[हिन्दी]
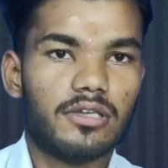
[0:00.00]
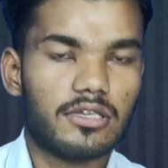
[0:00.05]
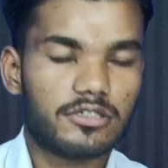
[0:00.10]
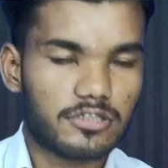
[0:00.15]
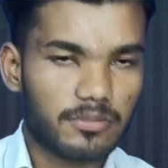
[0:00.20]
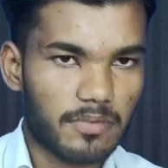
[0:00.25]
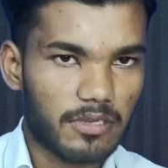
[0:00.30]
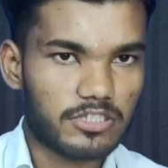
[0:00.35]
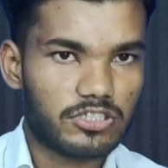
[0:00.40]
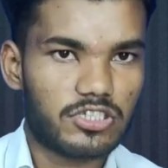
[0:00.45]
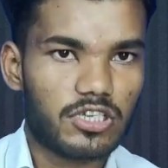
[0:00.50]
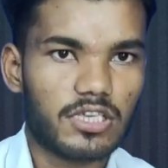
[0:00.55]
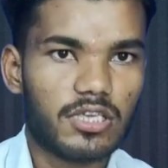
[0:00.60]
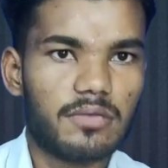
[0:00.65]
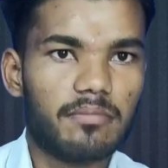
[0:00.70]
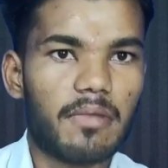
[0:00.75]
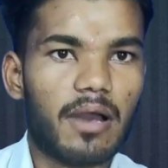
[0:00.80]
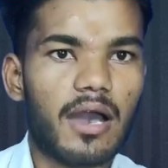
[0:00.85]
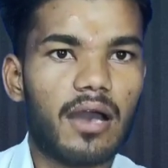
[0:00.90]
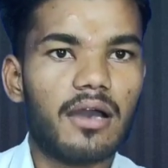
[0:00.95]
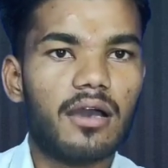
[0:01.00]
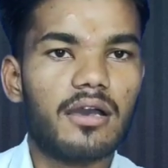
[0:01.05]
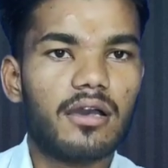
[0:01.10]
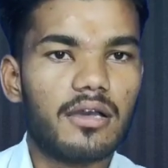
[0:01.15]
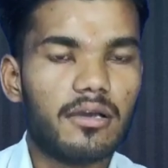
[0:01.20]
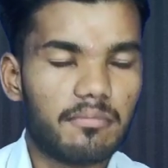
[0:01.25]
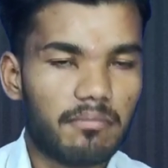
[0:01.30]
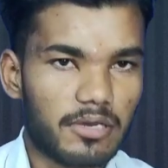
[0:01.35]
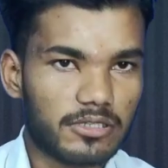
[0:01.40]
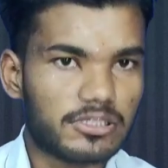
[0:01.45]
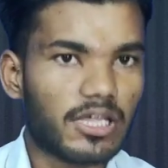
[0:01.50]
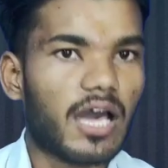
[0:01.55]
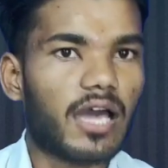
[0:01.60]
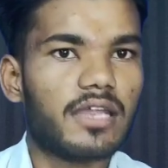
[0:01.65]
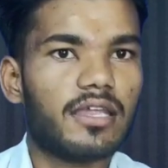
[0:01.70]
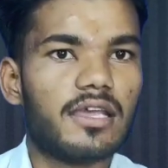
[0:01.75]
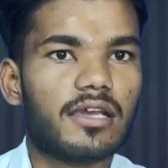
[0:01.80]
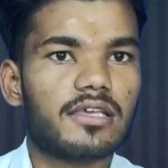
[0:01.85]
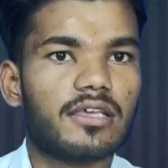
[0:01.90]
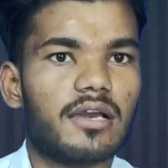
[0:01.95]
इस बच्चे की माँ बता
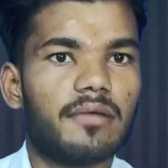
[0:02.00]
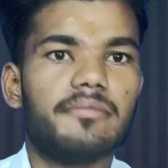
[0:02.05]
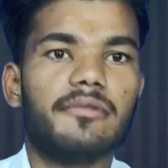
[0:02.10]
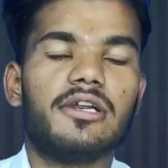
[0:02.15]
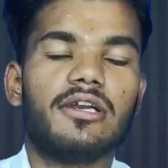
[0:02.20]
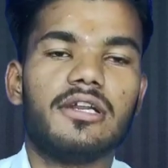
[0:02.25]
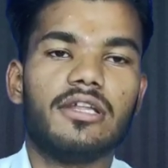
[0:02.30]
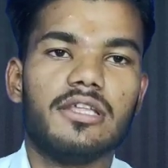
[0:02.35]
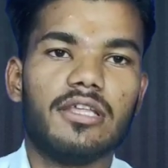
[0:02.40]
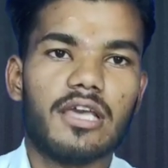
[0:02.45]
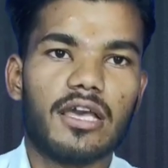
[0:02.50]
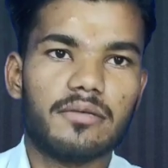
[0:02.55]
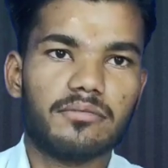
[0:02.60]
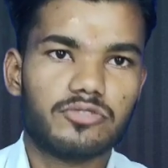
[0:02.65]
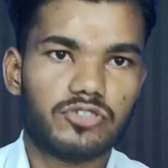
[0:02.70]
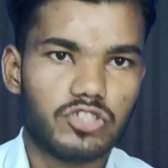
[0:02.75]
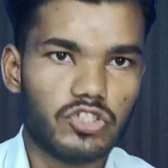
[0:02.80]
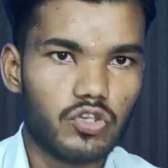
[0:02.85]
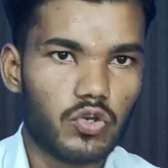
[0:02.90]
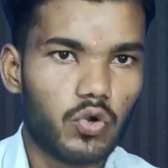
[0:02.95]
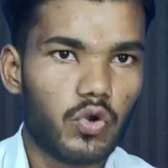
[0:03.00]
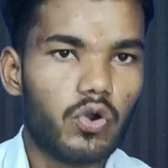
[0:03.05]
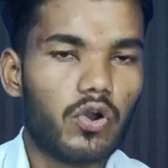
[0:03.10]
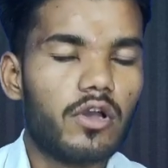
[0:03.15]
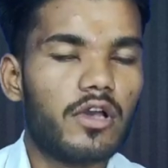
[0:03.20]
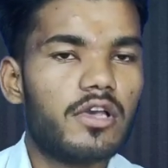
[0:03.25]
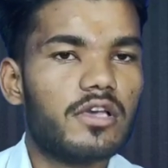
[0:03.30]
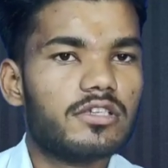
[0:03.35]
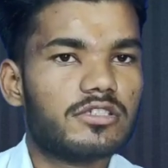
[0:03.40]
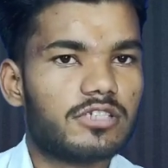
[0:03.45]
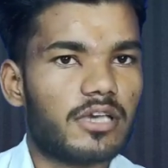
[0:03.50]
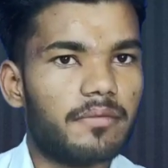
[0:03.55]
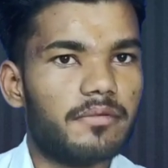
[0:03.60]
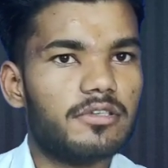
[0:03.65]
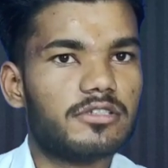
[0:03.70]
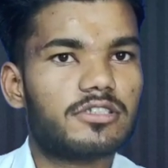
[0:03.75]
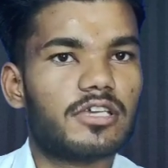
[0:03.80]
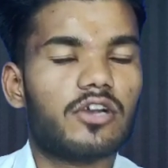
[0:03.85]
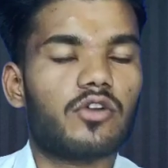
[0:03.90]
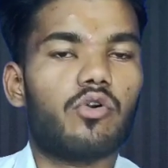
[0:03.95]
रही है कि हमने डी एम सी ओ
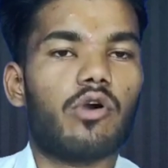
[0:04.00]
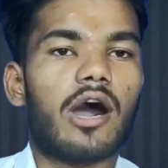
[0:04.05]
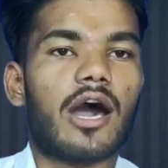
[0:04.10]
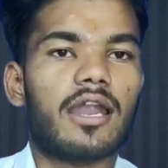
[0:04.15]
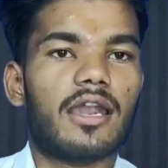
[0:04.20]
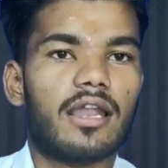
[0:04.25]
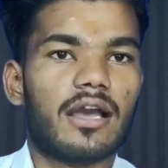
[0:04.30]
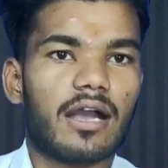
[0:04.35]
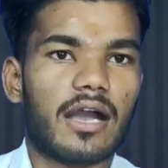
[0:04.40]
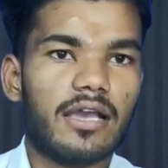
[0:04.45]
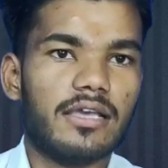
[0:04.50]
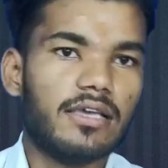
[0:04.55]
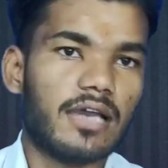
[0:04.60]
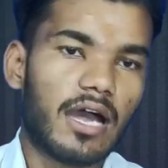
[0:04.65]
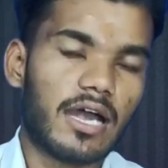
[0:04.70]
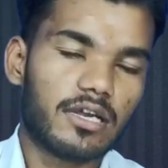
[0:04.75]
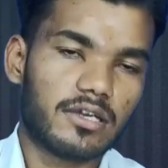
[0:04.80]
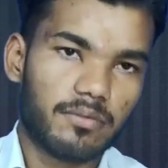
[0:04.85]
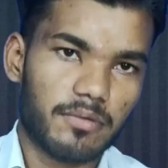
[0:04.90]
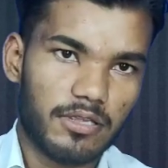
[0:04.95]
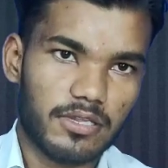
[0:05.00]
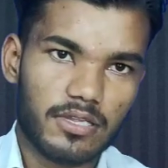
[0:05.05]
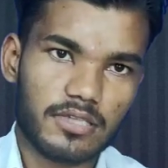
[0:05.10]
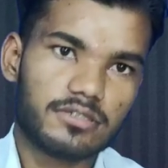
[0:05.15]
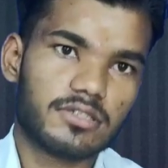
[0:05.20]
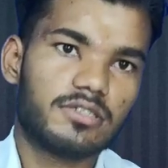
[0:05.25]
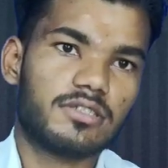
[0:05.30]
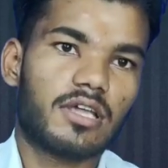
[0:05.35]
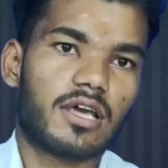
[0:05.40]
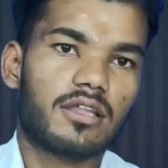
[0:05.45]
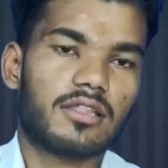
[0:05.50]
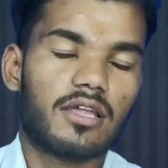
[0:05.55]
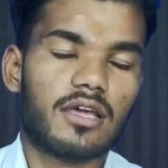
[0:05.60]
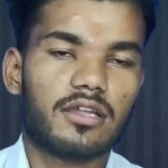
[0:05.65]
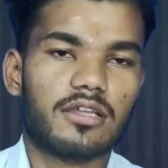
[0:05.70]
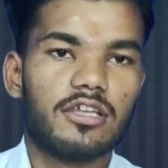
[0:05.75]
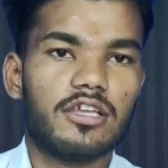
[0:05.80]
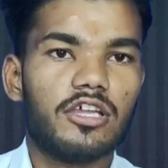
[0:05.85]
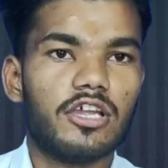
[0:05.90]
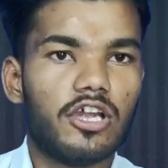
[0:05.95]
सभी से गुहार लगाई आठ महीने से दर
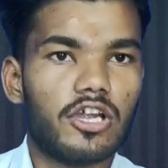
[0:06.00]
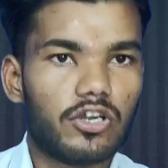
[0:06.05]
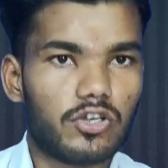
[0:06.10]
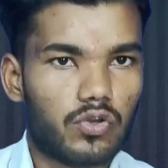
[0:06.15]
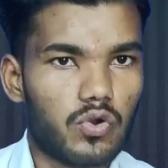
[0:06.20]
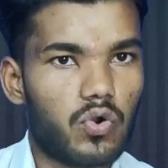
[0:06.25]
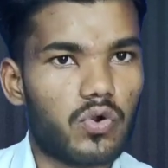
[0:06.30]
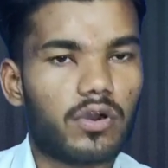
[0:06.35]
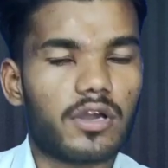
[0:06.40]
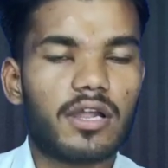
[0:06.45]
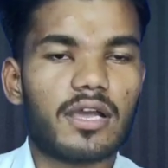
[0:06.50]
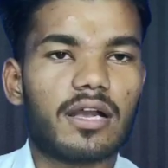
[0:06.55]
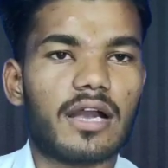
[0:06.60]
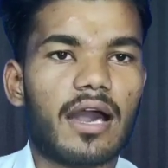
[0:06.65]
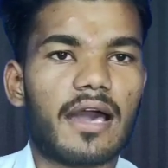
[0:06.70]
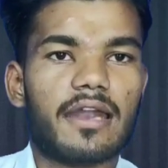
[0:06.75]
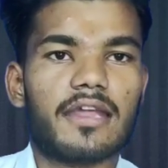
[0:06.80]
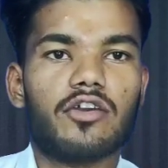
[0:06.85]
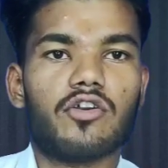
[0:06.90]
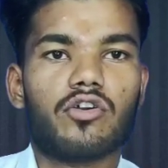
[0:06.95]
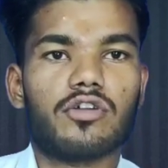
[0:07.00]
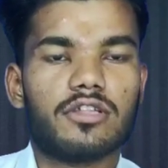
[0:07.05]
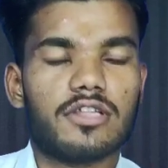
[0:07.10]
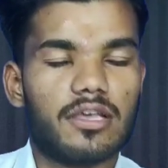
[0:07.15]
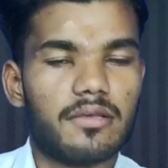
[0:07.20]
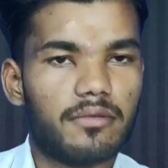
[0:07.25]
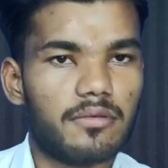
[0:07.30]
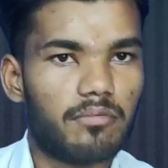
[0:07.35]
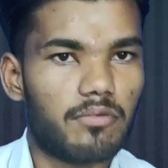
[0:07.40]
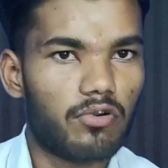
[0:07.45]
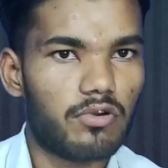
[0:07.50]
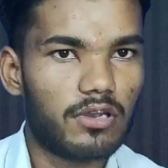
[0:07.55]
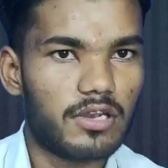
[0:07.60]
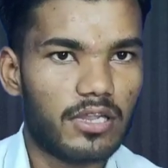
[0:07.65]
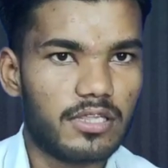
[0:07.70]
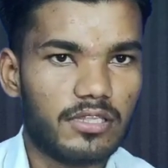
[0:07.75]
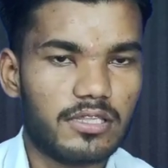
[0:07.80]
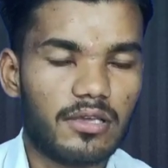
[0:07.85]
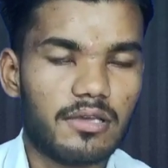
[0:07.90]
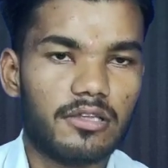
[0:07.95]
दर की ठोकरें खा रहे हैं और ये भी बोल
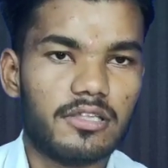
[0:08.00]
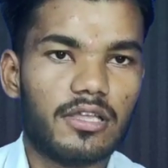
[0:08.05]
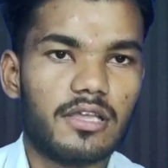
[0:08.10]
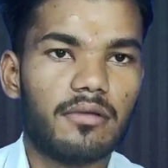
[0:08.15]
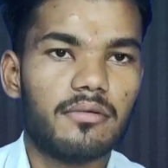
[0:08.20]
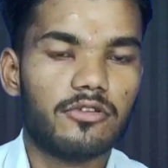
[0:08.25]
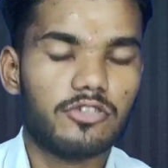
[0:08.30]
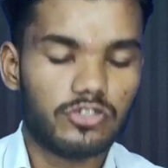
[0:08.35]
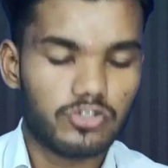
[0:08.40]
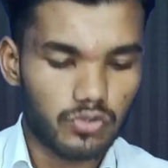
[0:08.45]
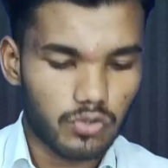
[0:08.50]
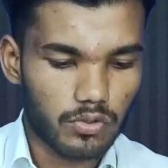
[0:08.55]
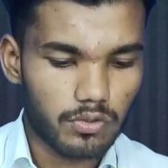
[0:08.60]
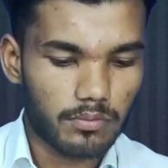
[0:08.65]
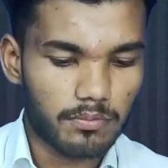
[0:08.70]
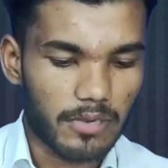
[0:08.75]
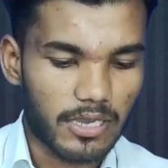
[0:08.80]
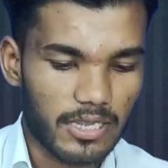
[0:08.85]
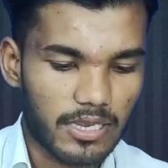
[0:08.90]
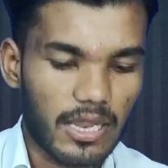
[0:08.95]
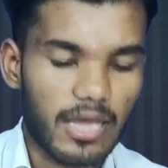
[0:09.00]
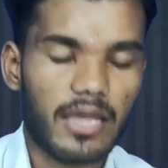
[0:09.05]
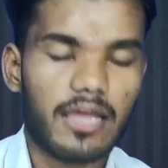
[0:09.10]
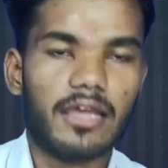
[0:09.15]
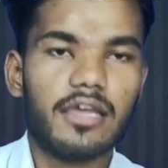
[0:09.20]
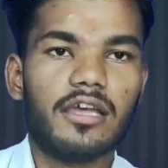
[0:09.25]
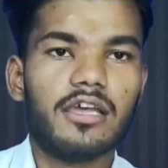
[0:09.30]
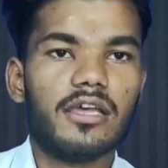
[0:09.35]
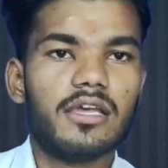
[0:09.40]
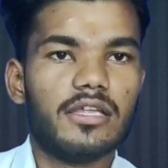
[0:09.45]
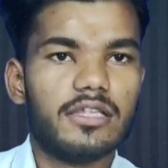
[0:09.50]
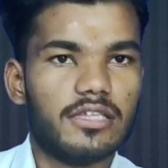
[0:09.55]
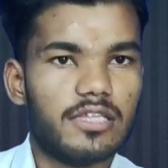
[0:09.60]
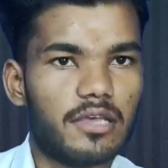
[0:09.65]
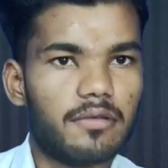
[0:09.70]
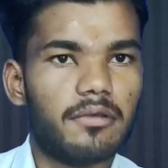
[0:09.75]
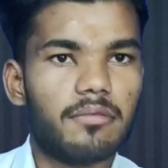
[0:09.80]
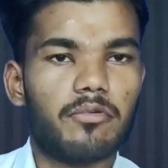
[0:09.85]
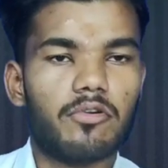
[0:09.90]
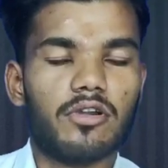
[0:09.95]
रही हैं ये जो महिला हैं
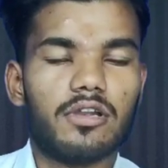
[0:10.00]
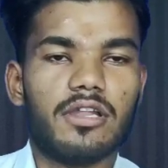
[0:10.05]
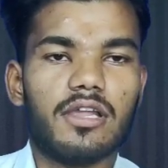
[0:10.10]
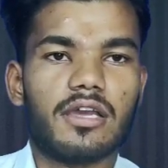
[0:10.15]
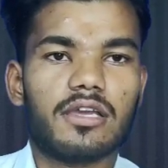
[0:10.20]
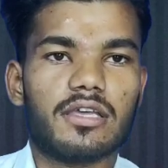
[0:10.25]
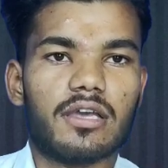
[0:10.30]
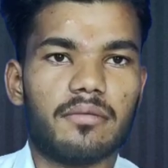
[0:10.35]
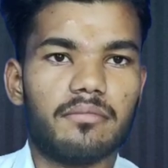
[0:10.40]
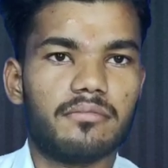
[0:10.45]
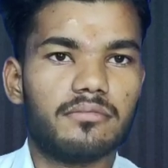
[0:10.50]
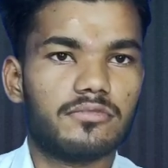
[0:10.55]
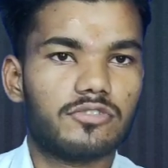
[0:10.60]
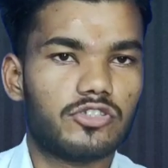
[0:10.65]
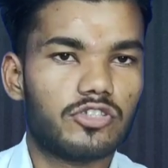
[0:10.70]
ये भी बोल रही हैं कि हम